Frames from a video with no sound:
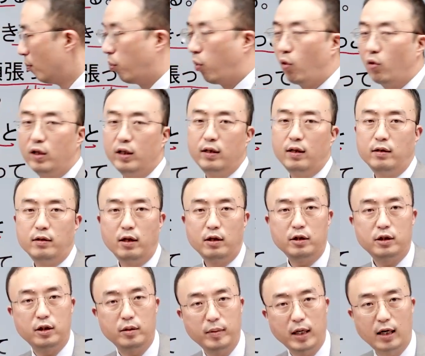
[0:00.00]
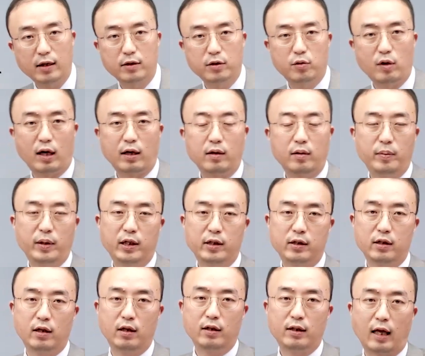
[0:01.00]
본인은 열심히 하지도
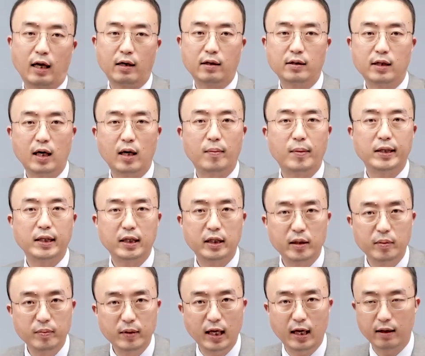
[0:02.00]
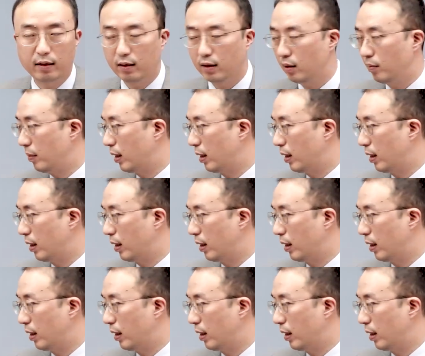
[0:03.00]
않으면서 다른 사람한테 힘내 그런